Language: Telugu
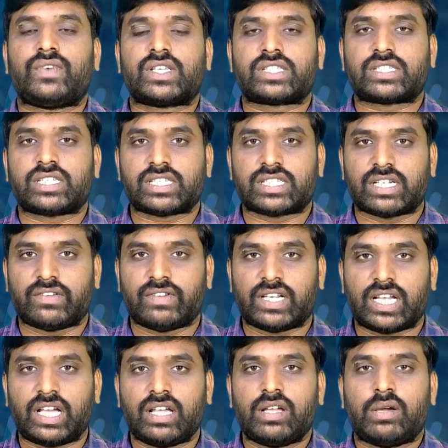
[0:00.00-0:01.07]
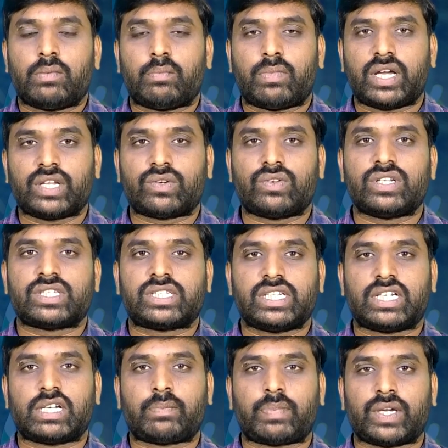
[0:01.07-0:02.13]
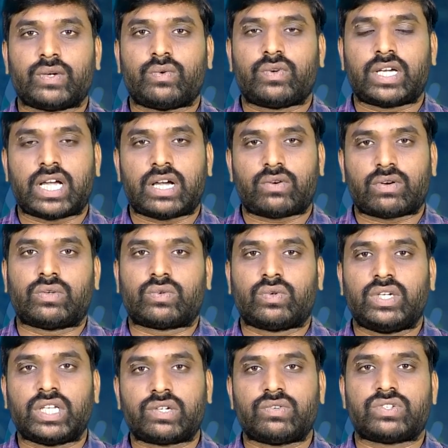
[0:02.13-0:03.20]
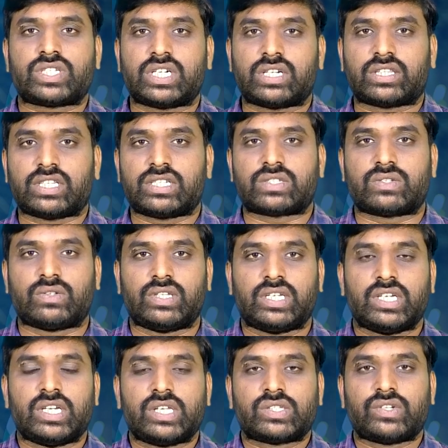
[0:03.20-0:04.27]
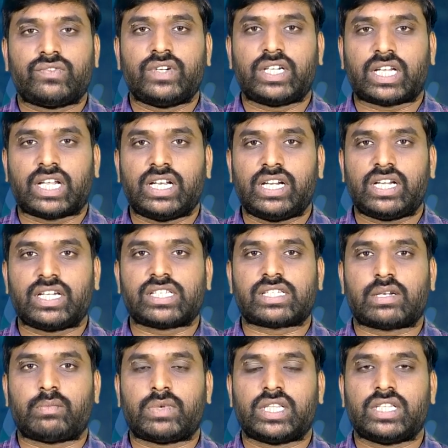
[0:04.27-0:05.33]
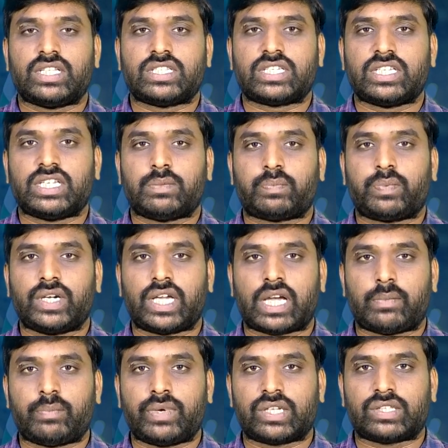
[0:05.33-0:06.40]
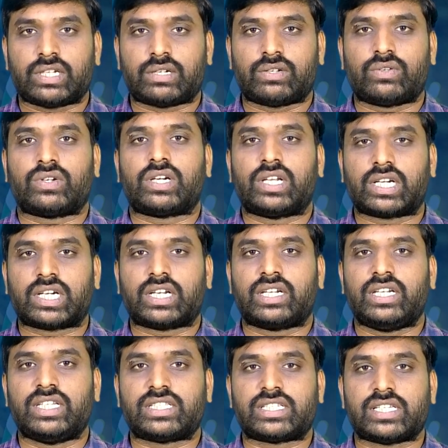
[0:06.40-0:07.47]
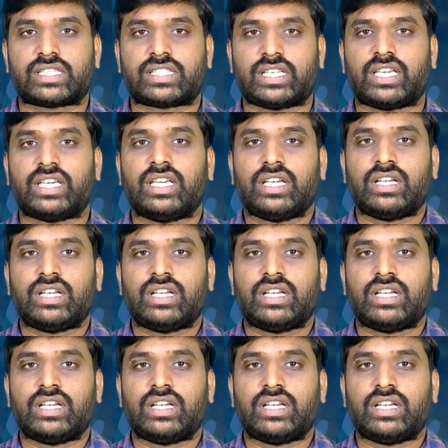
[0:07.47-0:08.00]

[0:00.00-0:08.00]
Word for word: ఫిక్స్ చేసిన వేళ మరికొన్ని సీట్లపై కూడా ఒక కొలిక్కి వచ్చినట్టు తెలుస్తుంది సో వీటన్నిటికి సంబంధించి ఇప్పుడే అభ్యర్థులను కనుక రిలీజ్ చేస్తే